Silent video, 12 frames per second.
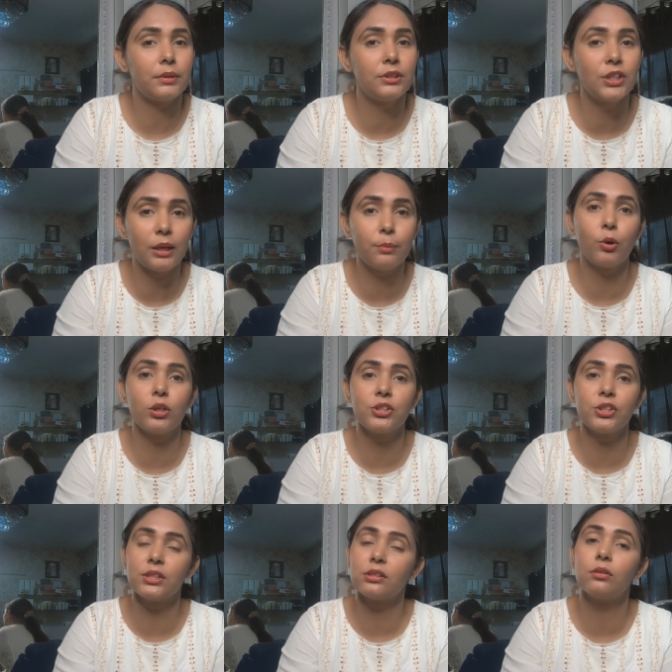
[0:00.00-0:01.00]
जेल
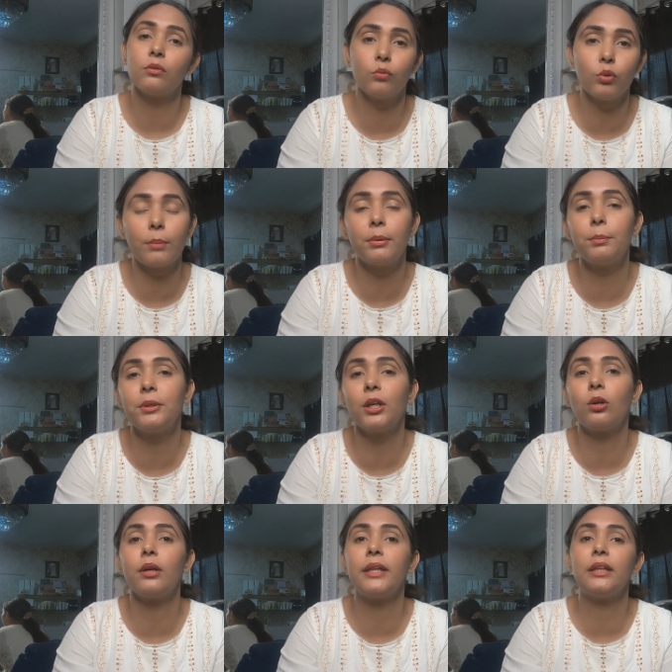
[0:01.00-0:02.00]
पॉलिशेस वो आप अपने
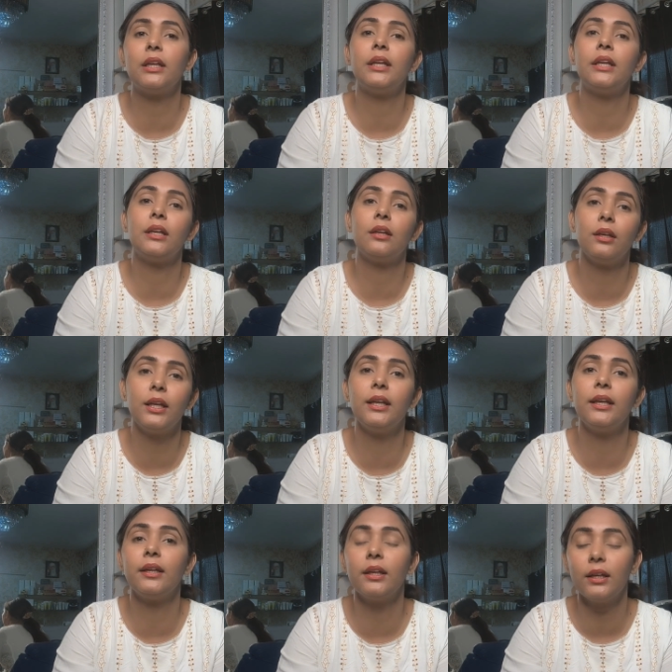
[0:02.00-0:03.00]
अकॉर्डिंग लेने ले
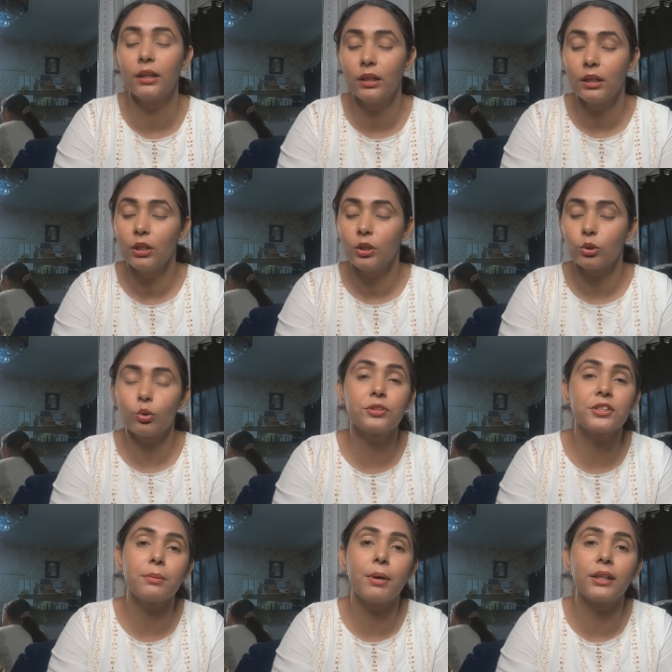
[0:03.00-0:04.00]
लेंगे तो
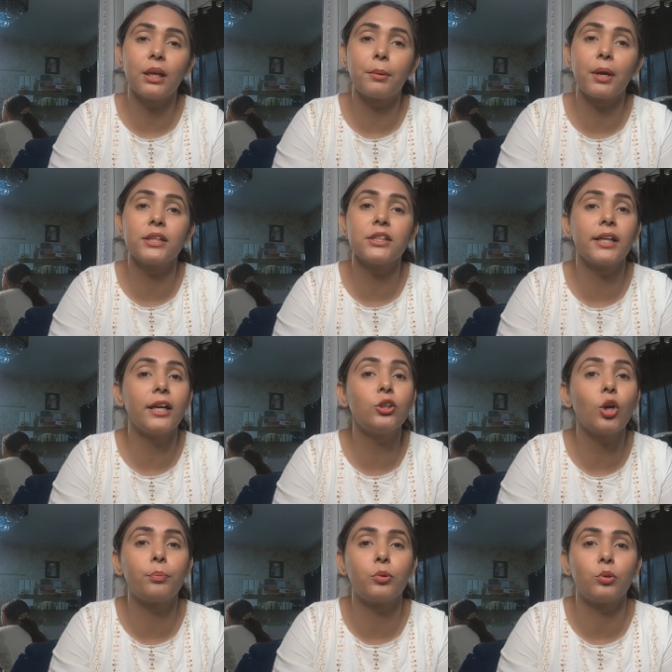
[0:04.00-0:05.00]
उसके बाद आपका आ जाएगा
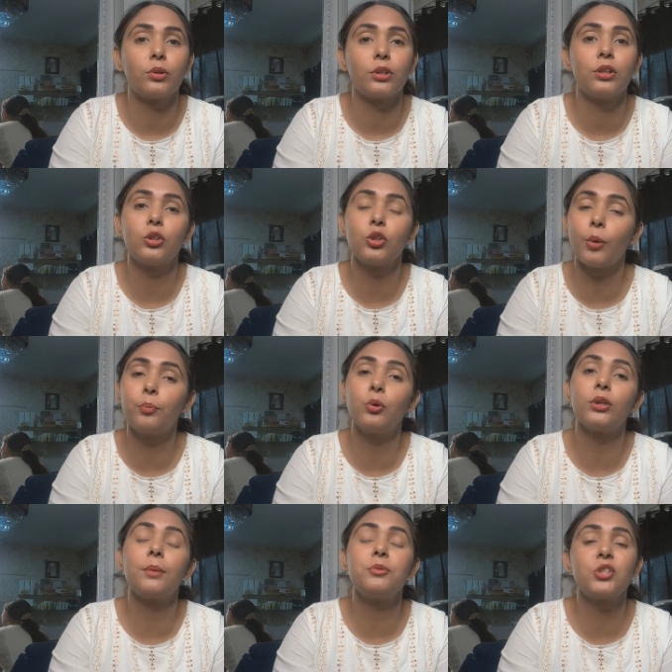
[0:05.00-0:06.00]
टॉप कोट टॉप
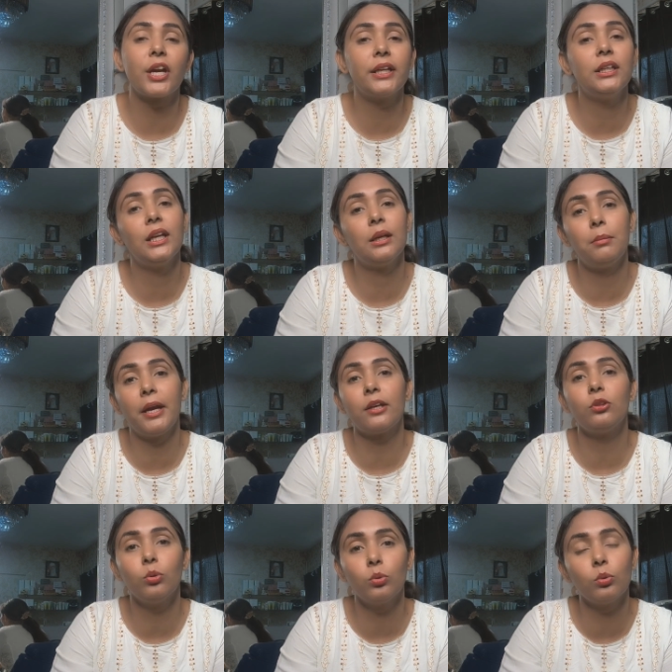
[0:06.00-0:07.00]
कोट आप शाइनी एंड मैट
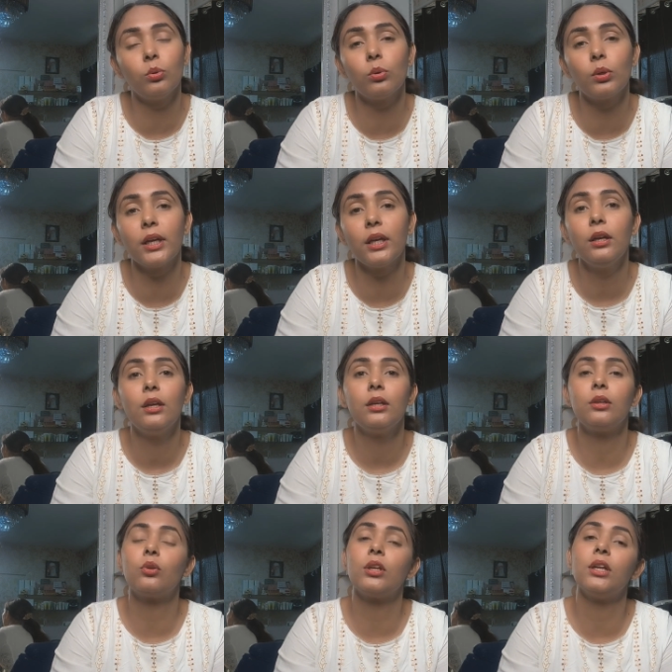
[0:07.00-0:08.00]
दोनों लोगे
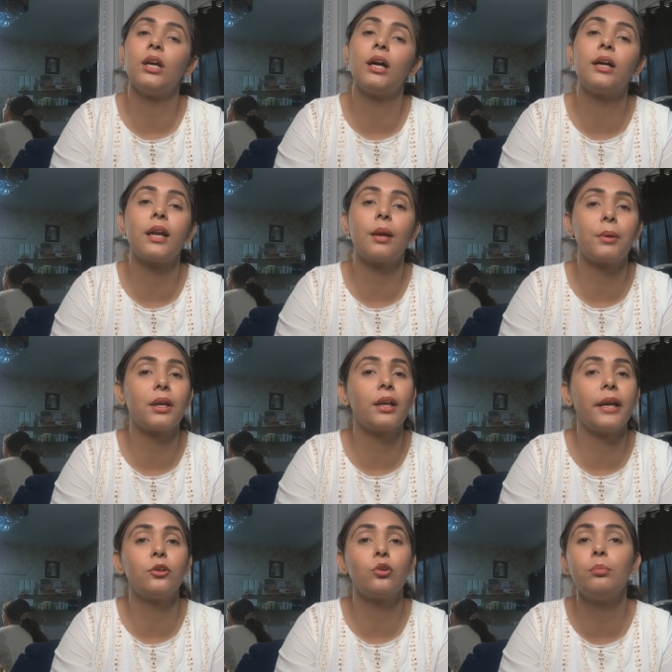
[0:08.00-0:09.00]
क्योंकि अगर आपके
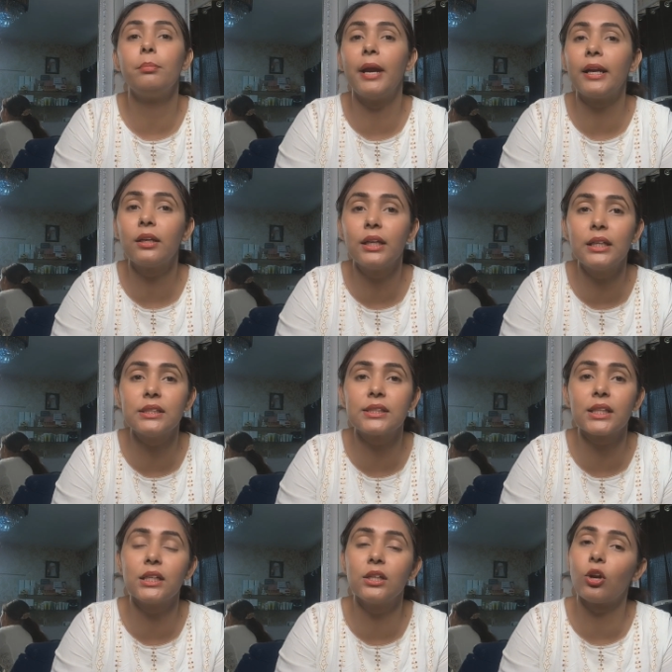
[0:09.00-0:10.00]
क्लाइंट को मैट नेल्स
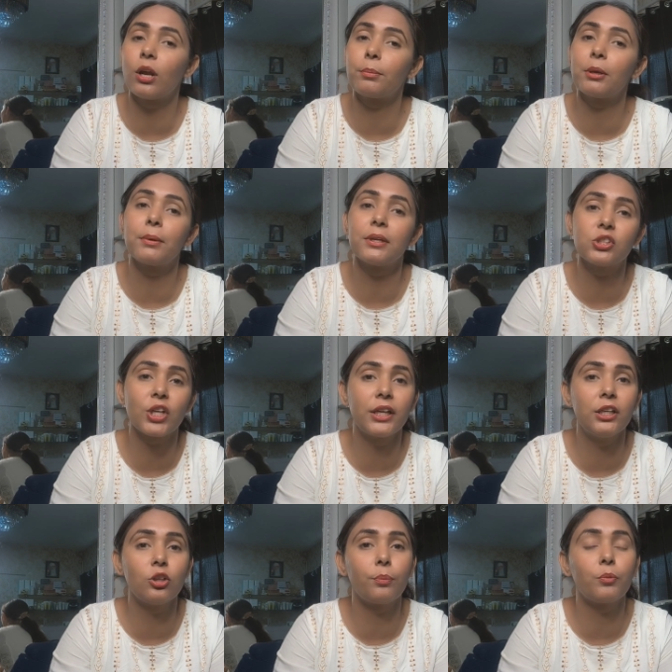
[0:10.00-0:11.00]
चाहिए और आपके पास
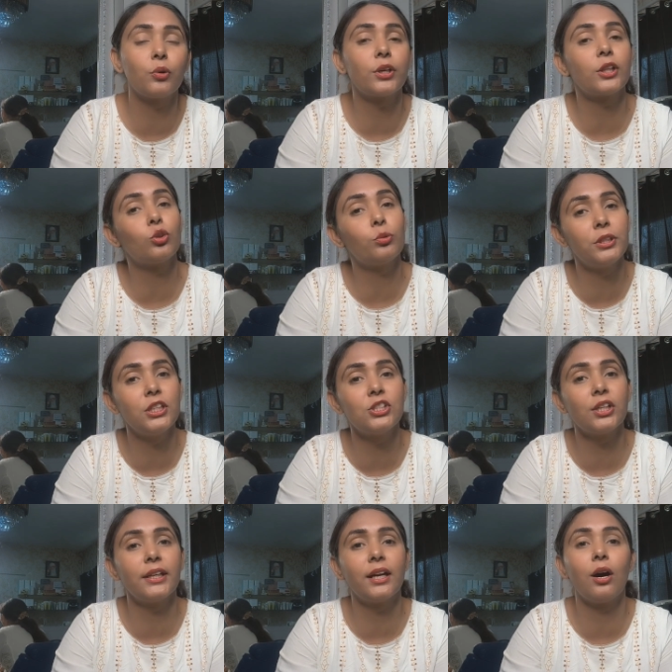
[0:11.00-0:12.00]
शाइनी टॉप कोट है तो भी नहीं
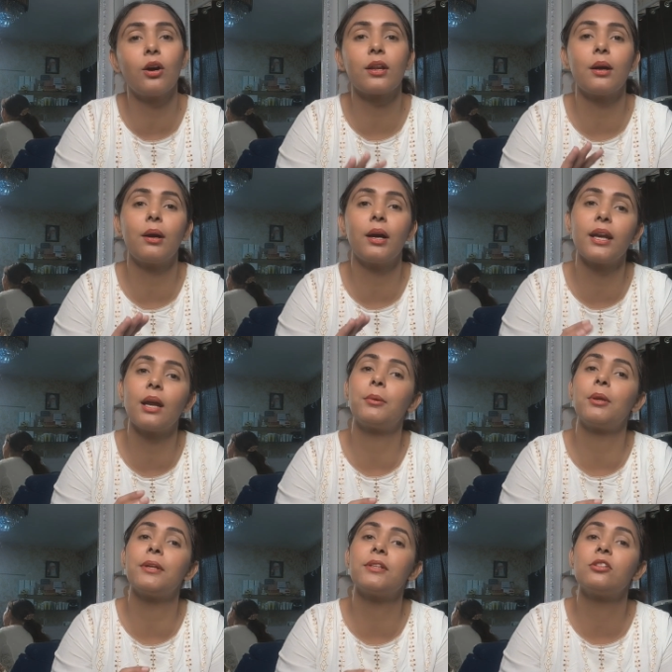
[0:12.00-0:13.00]
चलेगा और अगर आपके
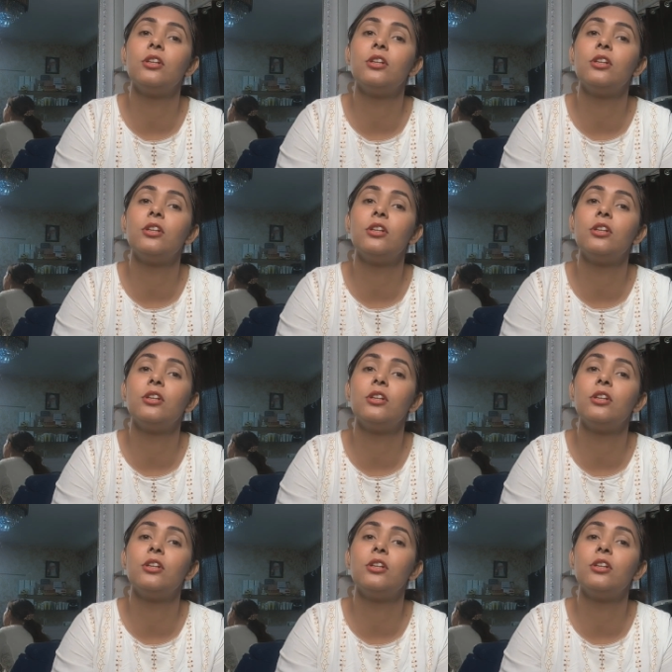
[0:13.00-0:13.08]
पास